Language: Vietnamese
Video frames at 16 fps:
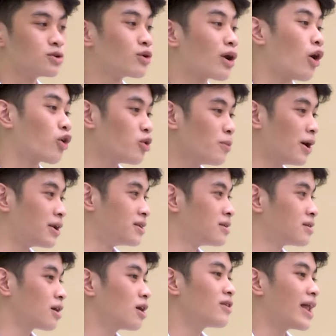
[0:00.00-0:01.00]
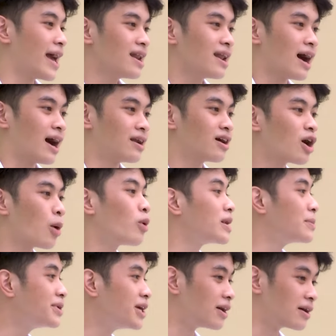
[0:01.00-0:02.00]
đua đòi của mình có lẽ là nó không có
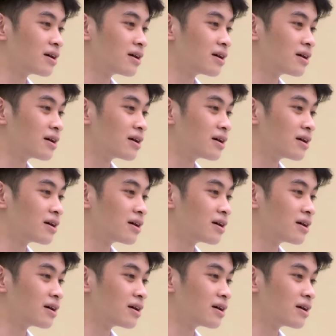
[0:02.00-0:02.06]
điểm dừng